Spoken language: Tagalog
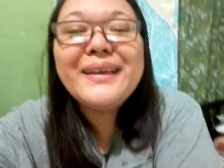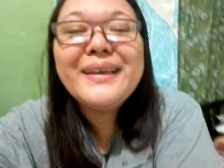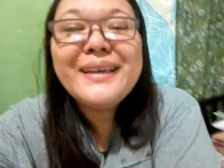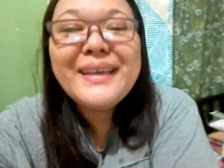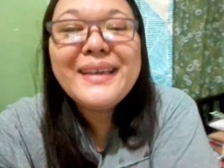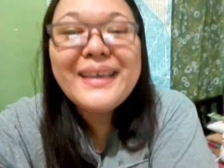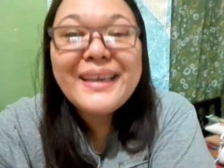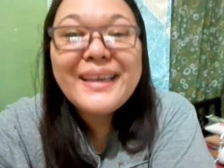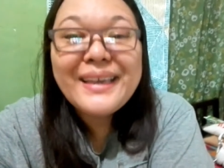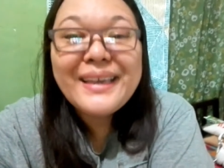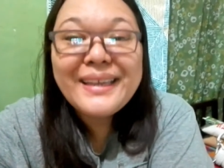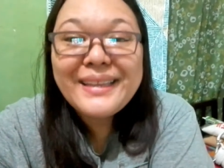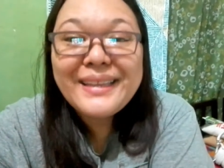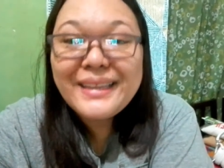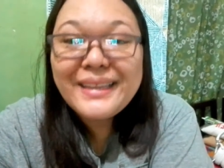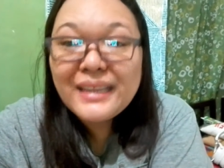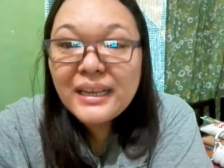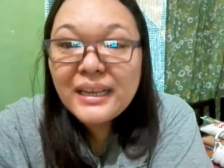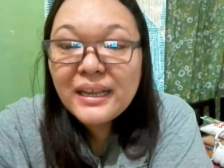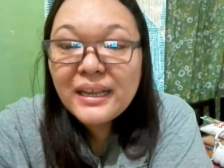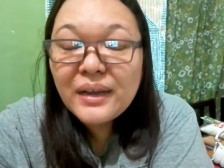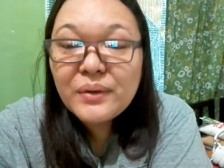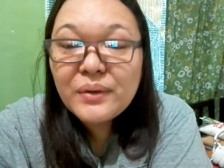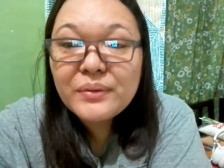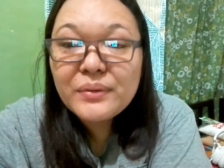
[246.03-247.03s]
eh, hindi
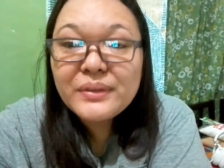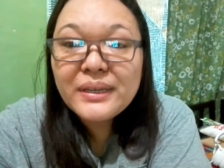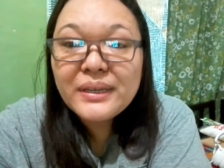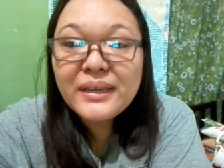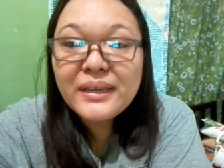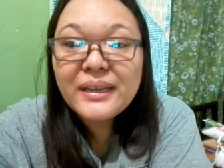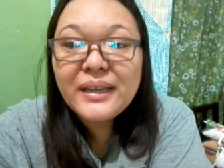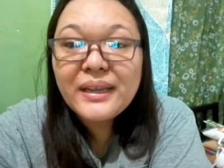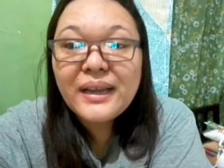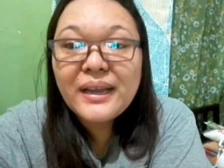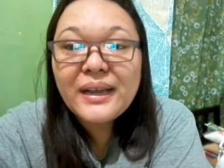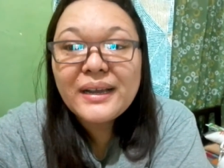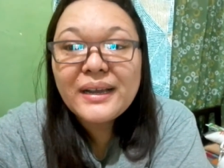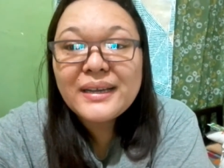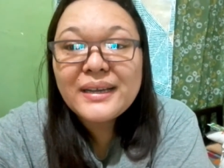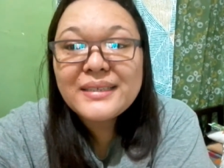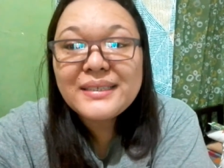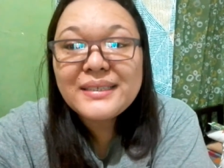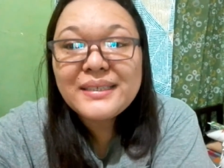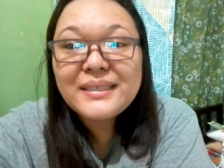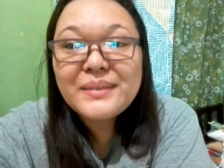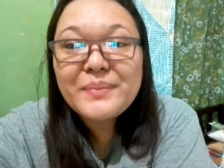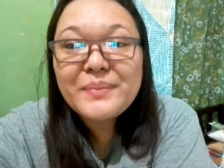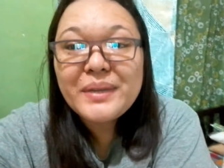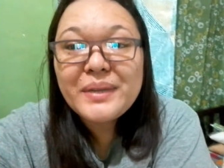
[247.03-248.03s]
na lang ako nag-react
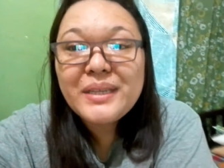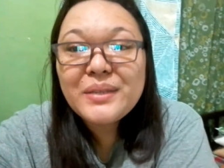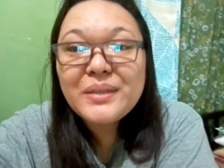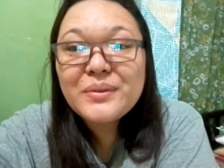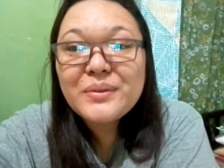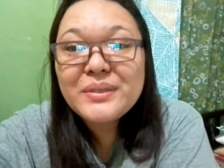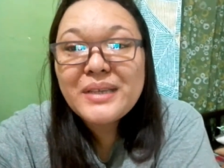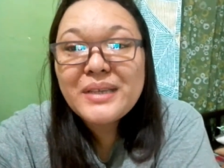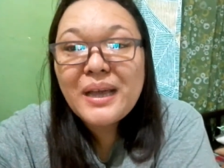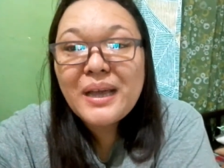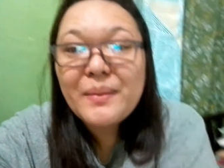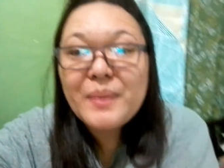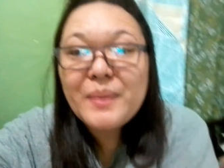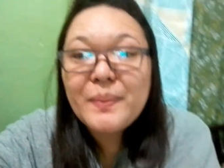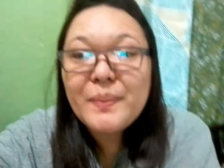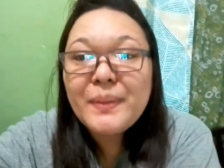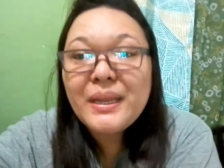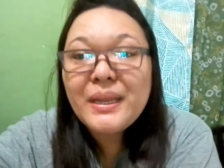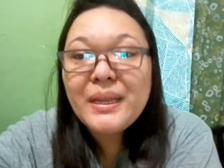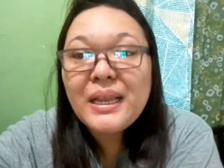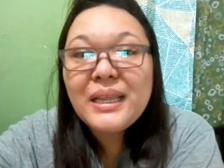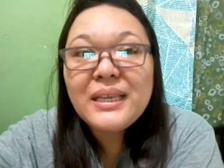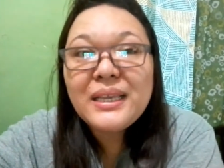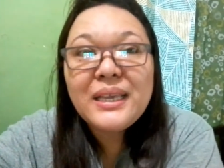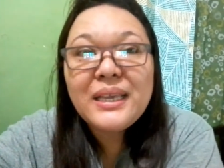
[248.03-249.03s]
kasi 'di ba dito sa amin,
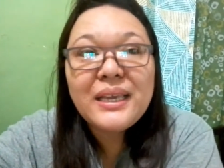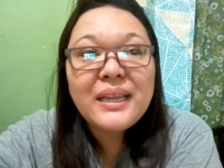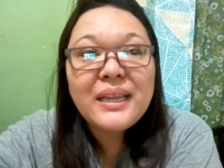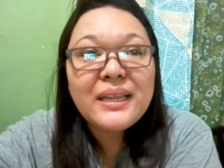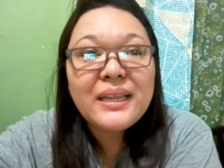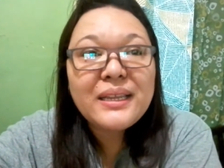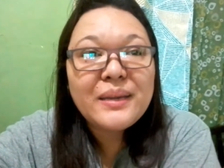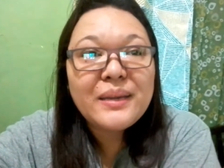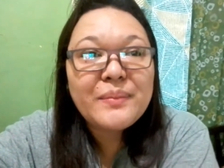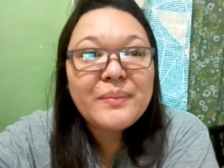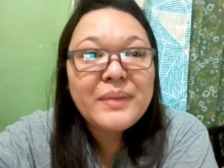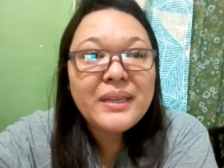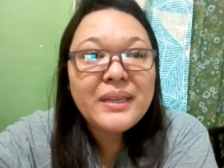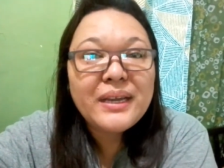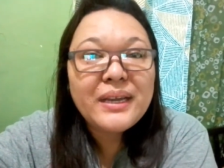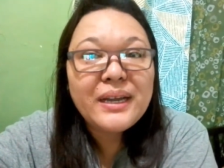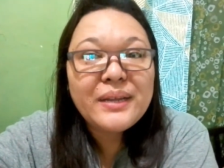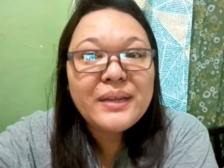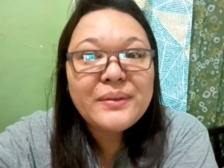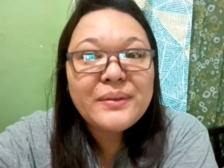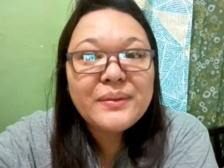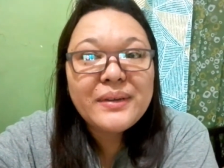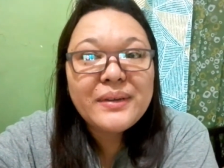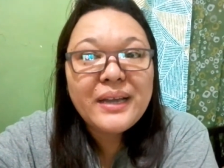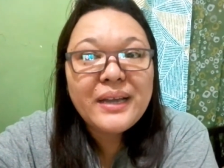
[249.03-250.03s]
pinaligiran kami ng
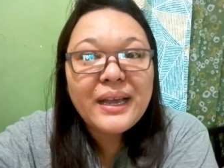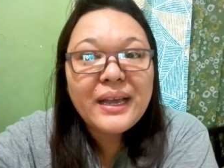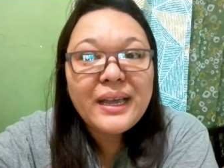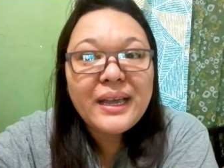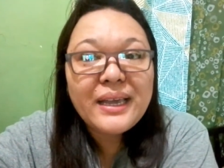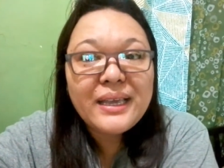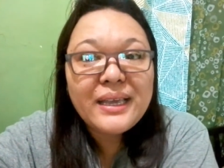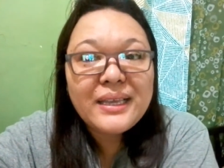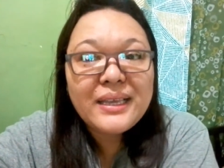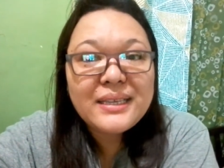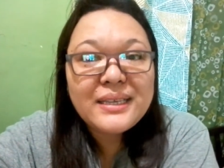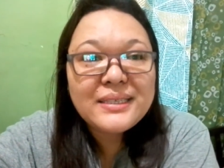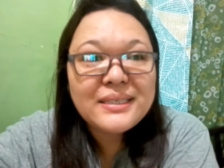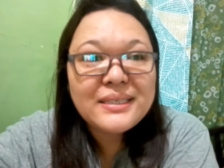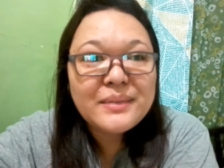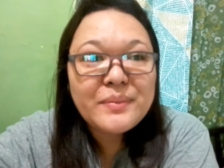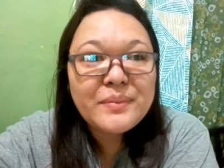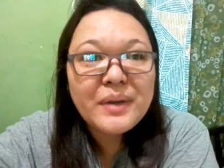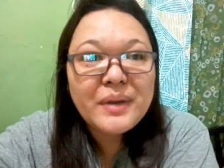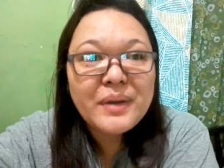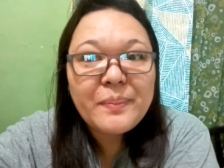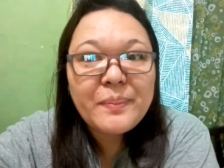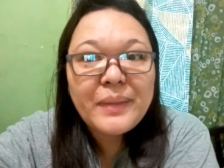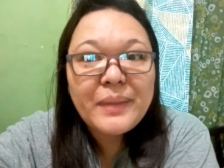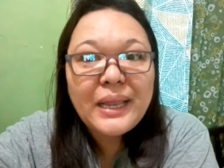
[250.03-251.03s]
ano guys, ng
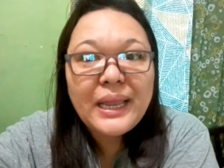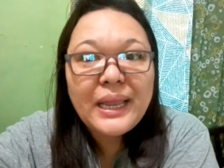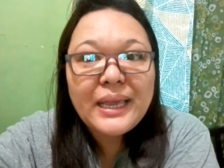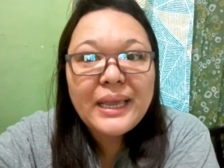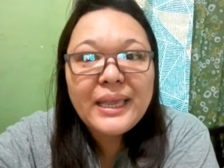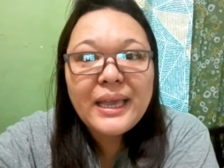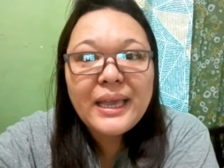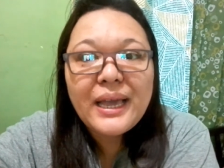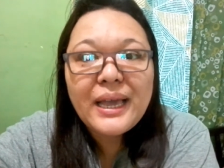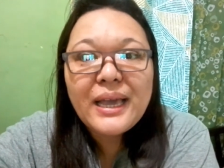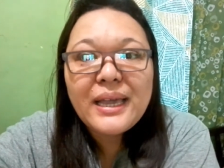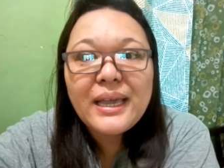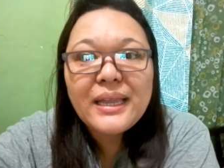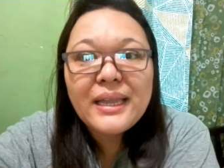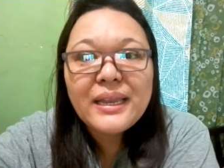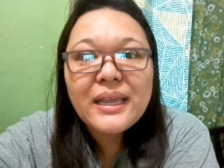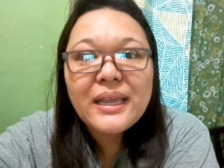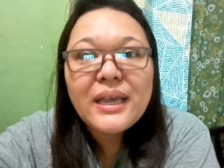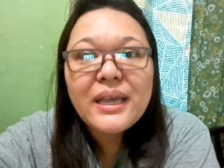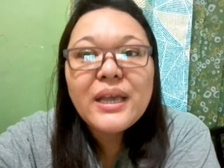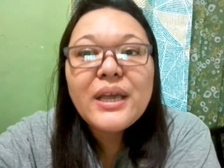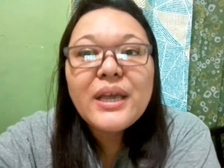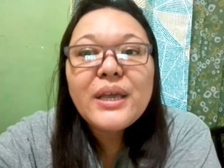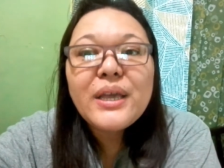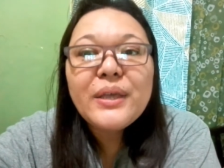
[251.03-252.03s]
mga palayan.
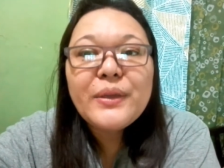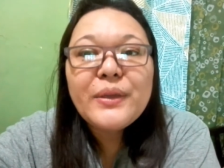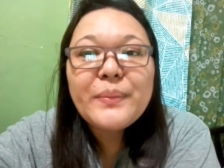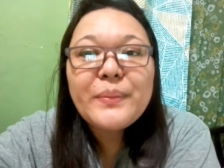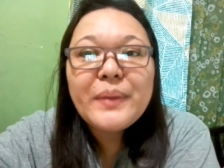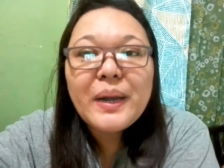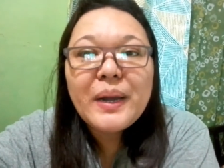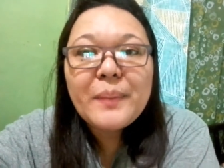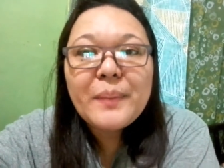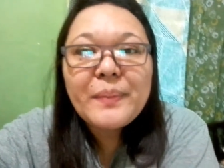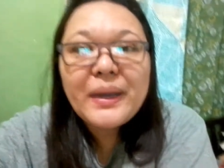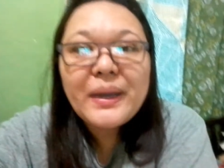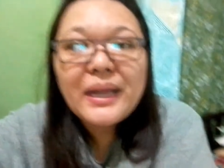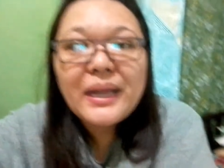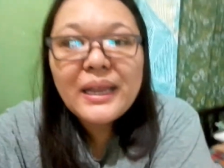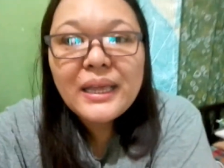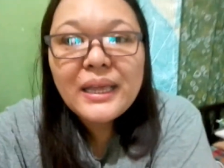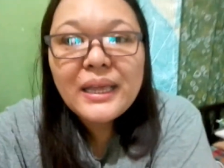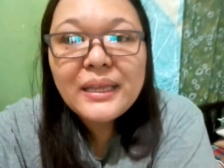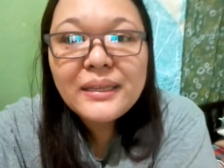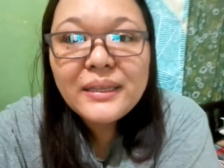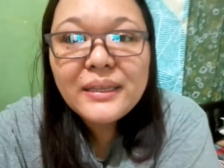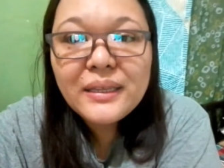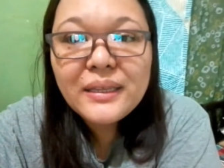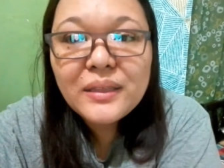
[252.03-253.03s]
Yung mga
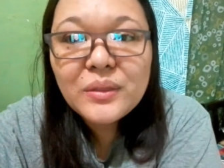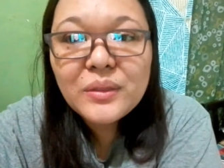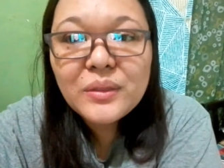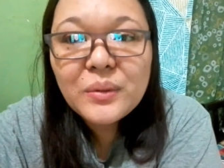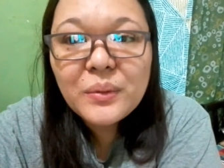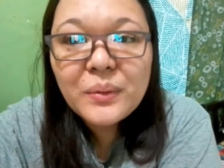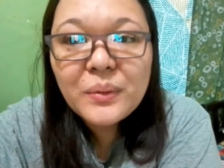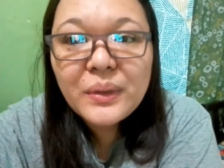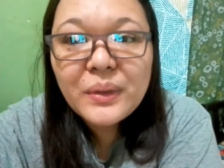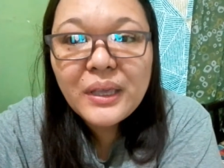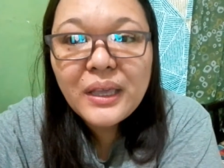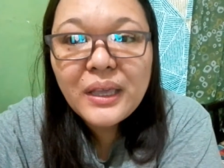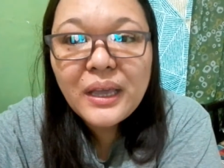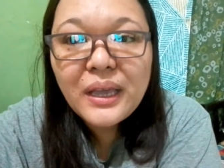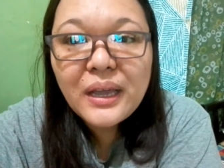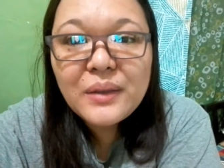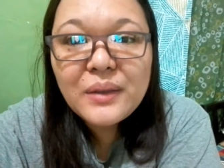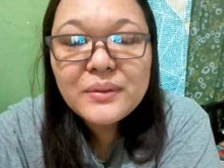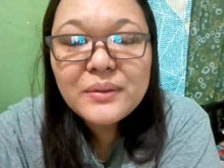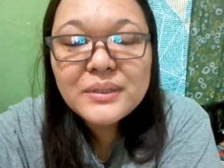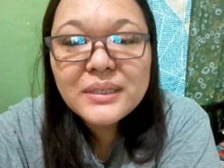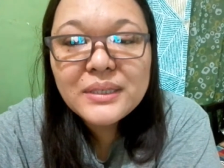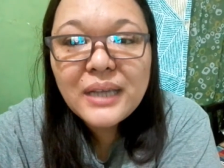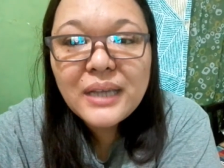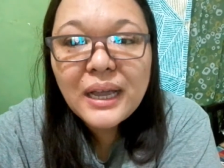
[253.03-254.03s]
palay dito, eh,
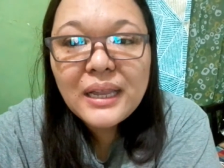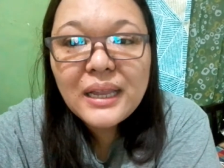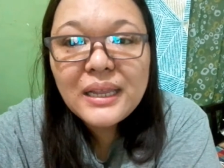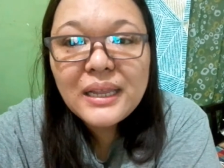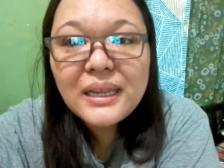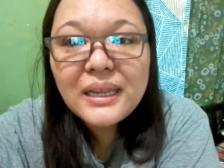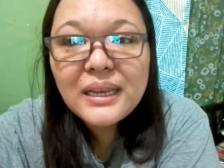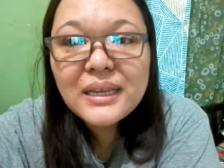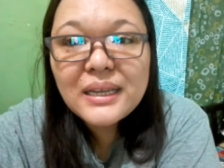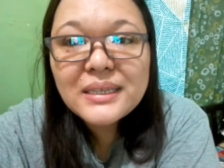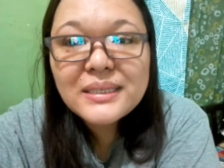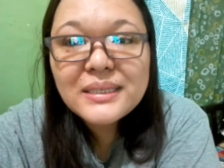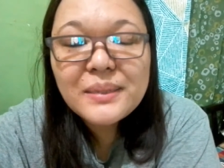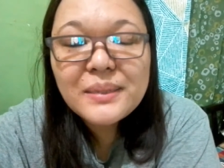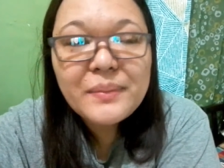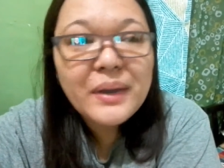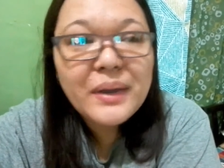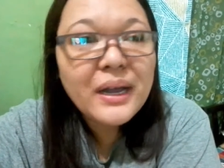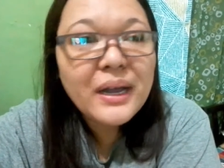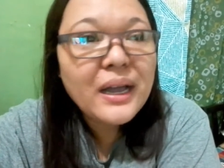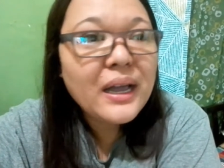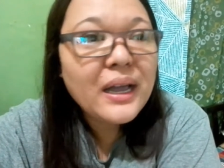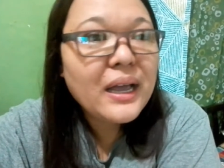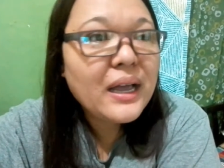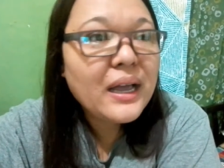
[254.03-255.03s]
halos galing lang sa
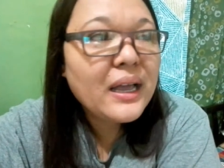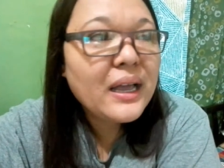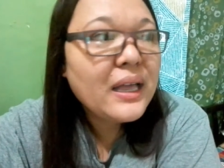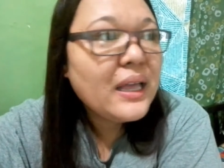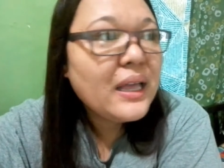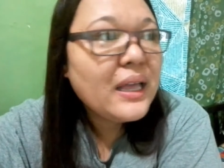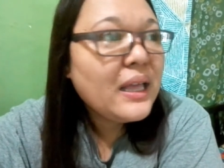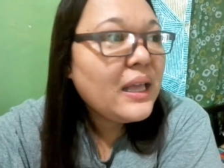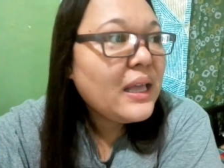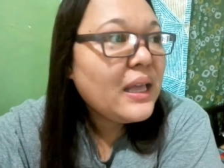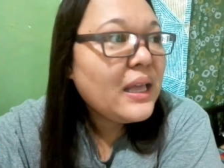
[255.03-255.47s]
mga